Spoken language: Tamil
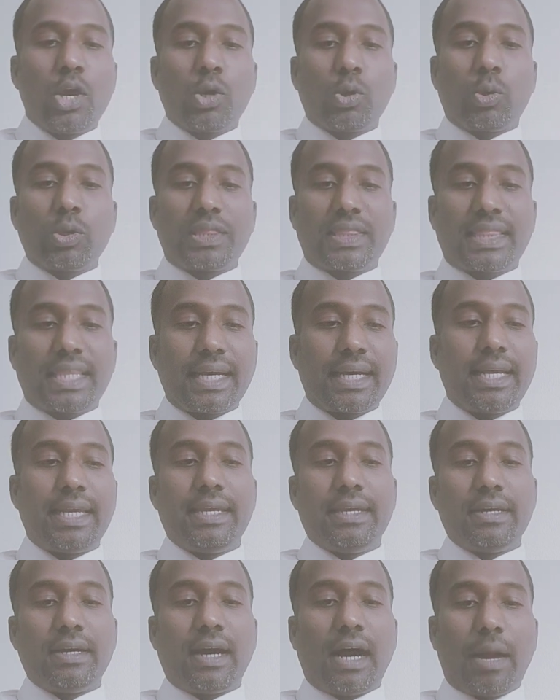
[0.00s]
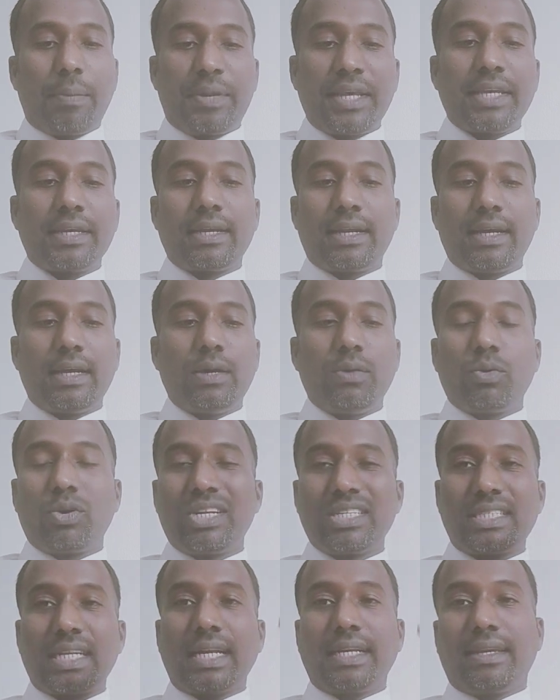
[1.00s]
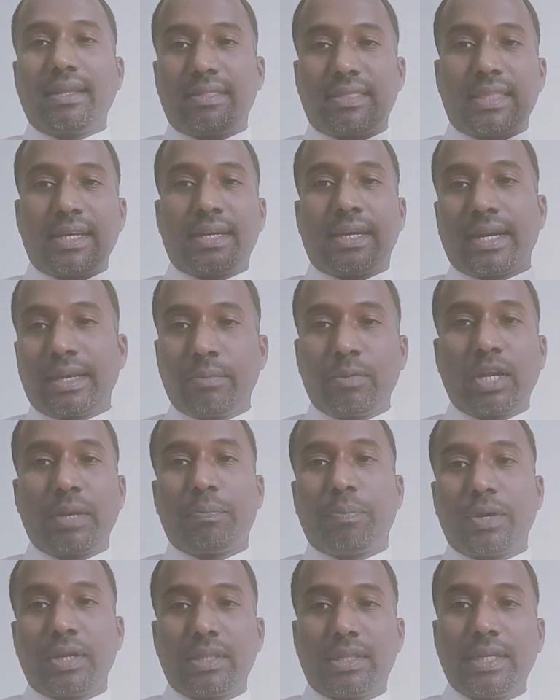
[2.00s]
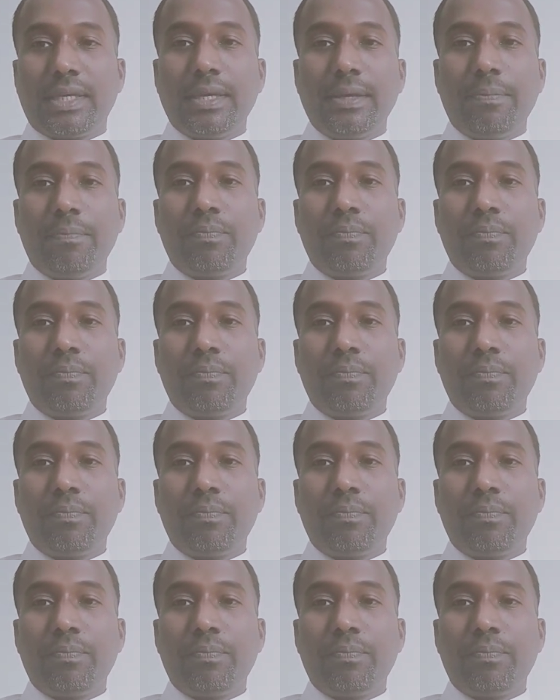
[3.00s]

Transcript: குத்தகை அப்படிங்கிற ஒரு சட்டத்தை நடைமுறைப்படுத்தி